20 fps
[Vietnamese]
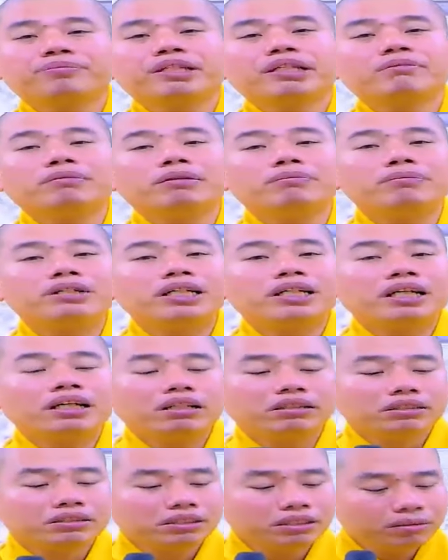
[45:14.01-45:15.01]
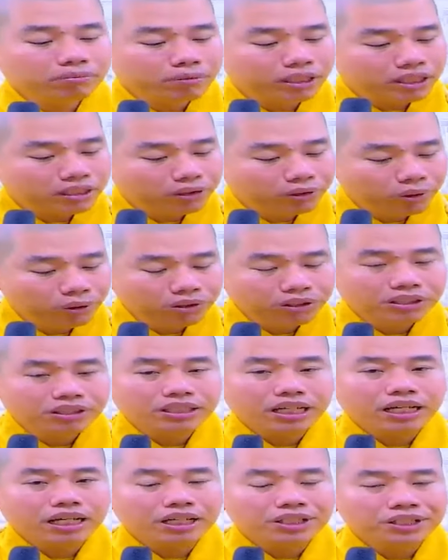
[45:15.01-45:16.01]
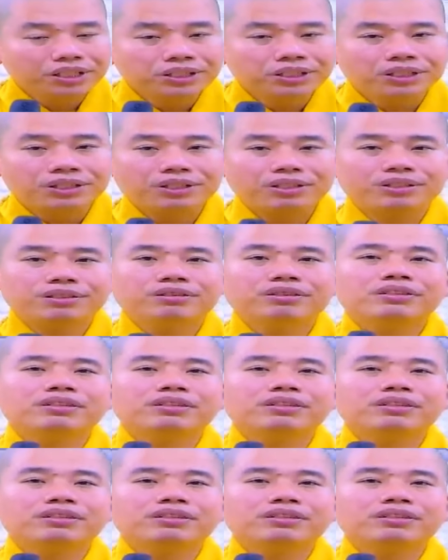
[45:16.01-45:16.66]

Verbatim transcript: vì mình biết cái lượng nước mình uống như vậy là vừa rồi